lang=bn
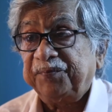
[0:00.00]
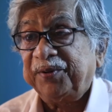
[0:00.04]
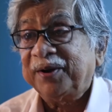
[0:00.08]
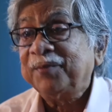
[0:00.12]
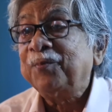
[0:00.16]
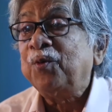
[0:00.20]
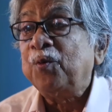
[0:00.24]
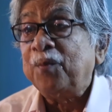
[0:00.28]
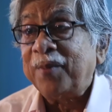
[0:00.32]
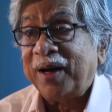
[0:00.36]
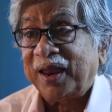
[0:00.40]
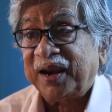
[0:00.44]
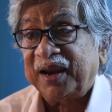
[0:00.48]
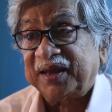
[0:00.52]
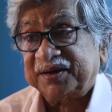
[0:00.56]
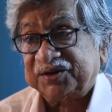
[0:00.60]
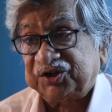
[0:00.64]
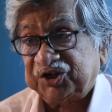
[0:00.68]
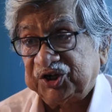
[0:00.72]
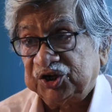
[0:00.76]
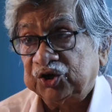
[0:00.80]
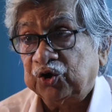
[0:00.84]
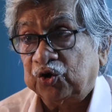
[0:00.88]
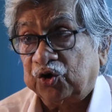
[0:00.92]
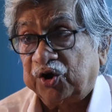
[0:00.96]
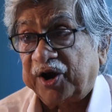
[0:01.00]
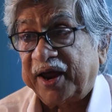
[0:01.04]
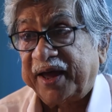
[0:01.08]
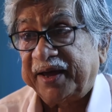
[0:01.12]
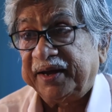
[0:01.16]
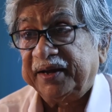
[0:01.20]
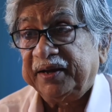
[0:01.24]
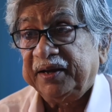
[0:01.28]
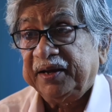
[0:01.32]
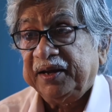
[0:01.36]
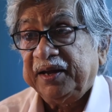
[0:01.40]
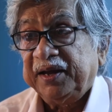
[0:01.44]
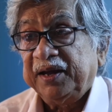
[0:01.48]
প্রেমমালা
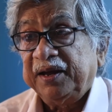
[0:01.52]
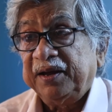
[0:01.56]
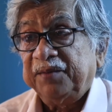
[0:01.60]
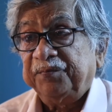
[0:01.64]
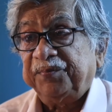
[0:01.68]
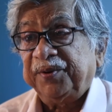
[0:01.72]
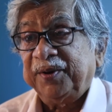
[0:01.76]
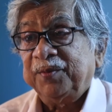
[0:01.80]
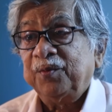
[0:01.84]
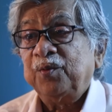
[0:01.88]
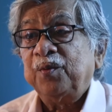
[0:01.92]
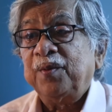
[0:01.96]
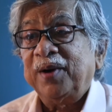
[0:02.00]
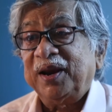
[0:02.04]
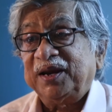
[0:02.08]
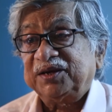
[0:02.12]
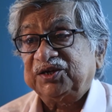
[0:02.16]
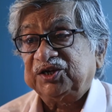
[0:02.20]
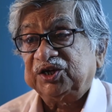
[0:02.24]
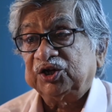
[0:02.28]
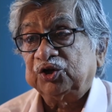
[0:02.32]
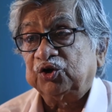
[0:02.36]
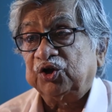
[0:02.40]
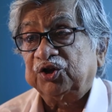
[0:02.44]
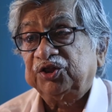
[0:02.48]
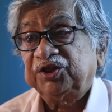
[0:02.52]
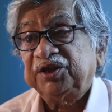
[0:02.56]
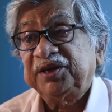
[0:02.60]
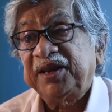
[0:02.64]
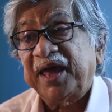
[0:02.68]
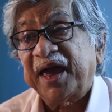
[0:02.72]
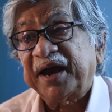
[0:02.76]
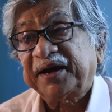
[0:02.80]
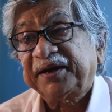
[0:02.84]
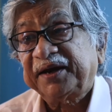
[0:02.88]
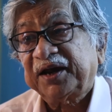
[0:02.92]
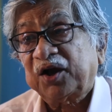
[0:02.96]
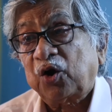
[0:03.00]
সিংহরায় প্রেমমালা সিংহর
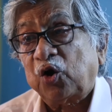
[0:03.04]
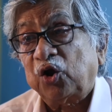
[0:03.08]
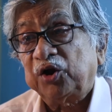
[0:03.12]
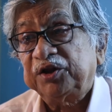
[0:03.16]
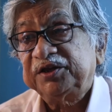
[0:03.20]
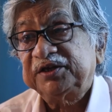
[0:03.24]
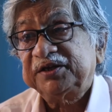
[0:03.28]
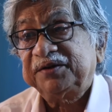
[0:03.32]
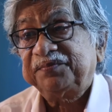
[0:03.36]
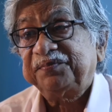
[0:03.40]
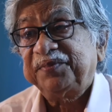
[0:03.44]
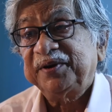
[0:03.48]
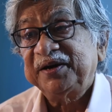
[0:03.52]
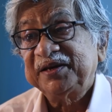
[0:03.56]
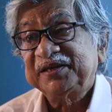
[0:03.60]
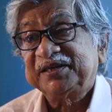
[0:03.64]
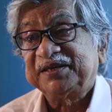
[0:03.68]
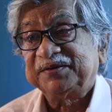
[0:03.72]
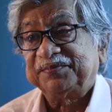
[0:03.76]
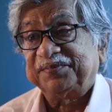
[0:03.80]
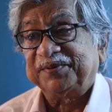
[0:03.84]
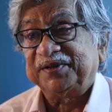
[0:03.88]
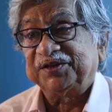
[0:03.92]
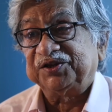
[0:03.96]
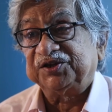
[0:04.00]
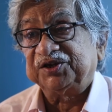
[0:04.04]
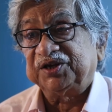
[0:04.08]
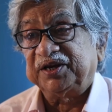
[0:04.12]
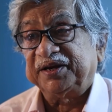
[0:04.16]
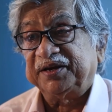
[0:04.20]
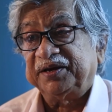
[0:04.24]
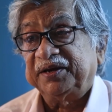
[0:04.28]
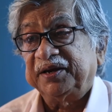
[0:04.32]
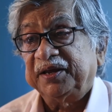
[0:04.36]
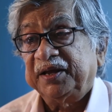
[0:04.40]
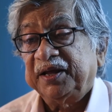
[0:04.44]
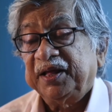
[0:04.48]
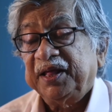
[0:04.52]
তিনি একটা কলেজের প্রিন্সিপাল
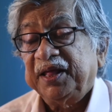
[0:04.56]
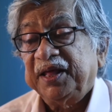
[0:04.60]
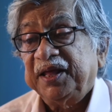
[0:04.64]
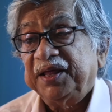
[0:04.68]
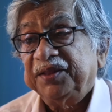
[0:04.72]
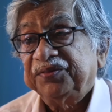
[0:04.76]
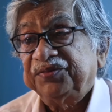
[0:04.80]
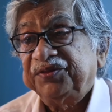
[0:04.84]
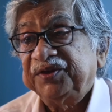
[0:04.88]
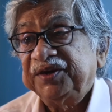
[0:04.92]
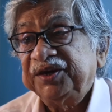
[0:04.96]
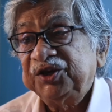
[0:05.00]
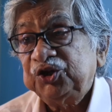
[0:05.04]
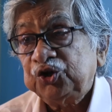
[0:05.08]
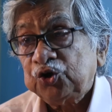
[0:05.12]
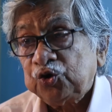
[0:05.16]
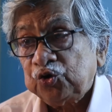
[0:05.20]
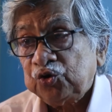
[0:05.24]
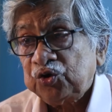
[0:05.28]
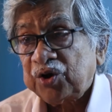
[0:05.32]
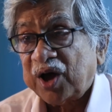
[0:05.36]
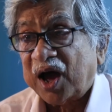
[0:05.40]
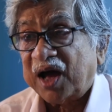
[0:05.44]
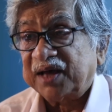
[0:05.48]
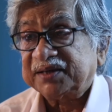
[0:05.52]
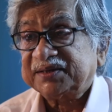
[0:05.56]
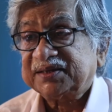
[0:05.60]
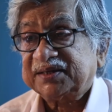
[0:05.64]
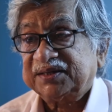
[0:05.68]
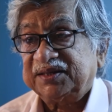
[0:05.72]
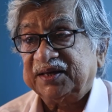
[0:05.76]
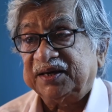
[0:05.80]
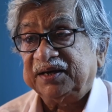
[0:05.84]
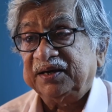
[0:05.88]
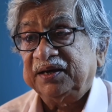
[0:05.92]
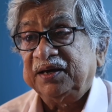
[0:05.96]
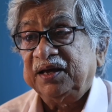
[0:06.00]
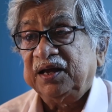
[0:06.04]
ছিলেন তিনি যখন
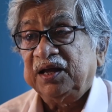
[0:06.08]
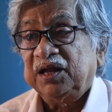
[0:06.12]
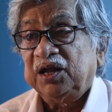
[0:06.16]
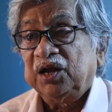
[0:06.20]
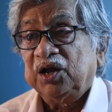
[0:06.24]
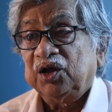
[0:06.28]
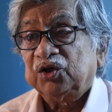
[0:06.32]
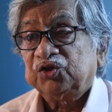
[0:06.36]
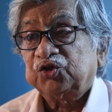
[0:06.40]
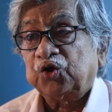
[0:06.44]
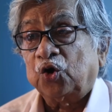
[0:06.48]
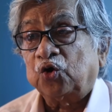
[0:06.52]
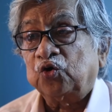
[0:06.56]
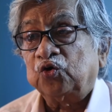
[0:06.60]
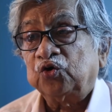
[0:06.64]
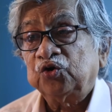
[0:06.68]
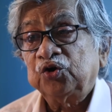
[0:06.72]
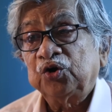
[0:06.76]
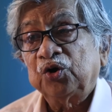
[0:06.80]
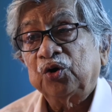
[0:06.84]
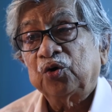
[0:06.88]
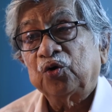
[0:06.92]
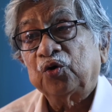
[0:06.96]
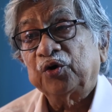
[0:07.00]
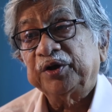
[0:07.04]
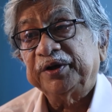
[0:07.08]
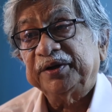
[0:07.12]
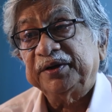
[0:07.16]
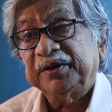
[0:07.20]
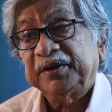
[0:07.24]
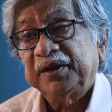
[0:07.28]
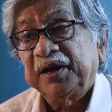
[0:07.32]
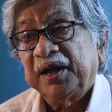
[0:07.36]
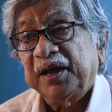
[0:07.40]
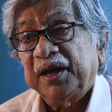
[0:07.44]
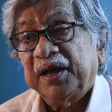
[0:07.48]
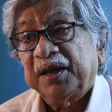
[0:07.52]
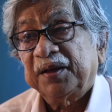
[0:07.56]
আসতেন তখন ওই
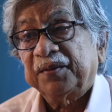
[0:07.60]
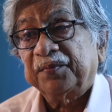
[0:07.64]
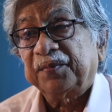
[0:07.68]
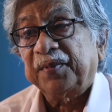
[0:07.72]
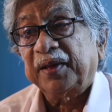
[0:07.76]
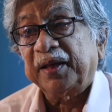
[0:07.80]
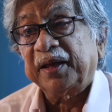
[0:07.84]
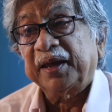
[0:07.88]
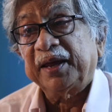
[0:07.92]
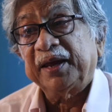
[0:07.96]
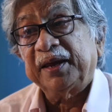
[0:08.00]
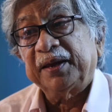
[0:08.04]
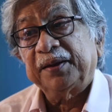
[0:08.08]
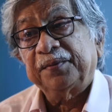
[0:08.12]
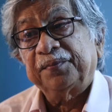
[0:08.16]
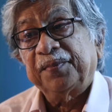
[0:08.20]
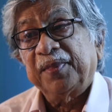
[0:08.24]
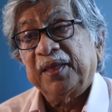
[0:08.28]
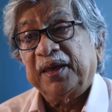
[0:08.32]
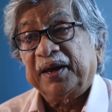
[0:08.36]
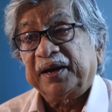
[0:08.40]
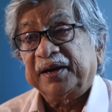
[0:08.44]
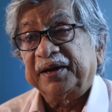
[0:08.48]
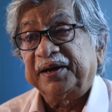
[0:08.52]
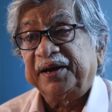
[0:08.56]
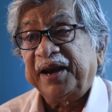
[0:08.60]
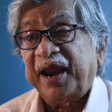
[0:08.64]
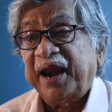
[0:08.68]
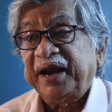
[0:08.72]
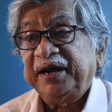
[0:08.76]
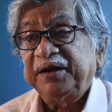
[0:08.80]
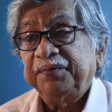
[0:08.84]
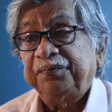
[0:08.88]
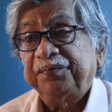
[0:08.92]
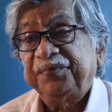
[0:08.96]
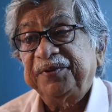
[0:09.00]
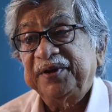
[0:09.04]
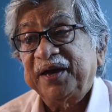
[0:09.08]
এই
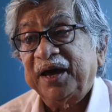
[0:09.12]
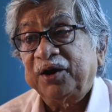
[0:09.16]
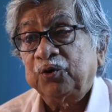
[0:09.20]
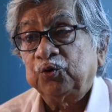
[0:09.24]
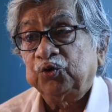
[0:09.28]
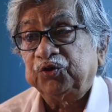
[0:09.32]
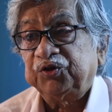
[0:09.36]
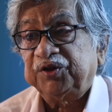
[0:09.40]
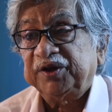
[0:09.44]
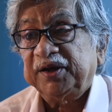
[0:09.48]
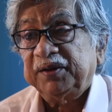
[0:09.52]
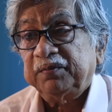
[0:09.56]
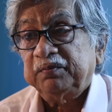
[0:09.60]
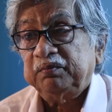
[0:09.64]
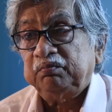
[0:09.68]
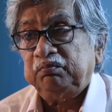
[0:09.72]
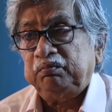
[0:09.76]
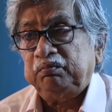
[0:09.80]
গ্র্যান্ড পিয়ানোতে